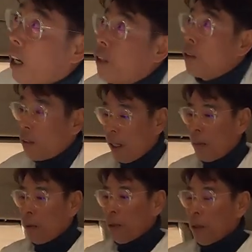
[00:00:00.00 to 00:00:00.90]
안
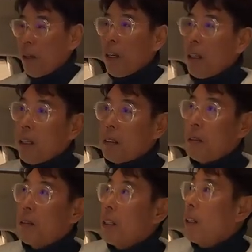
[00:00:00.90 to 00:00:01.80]
켜졌네 모니터 켜야
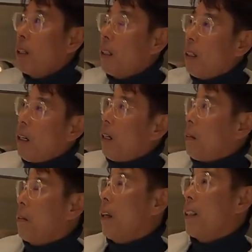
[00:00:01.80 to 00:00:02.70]
되겠어
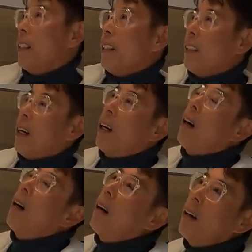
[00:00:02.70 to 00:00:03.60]
아 근데
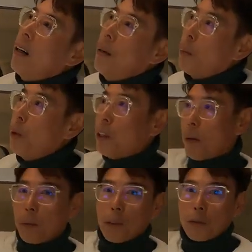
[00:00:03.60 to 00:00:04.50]
야
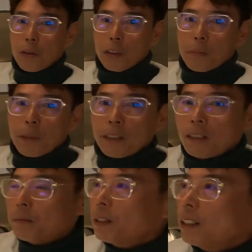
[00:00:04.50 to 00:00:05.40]
모니터 한번 비춰주세
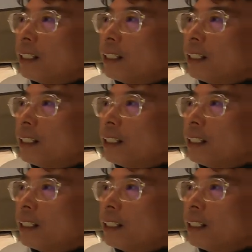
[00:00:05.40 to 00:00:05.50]
심피디님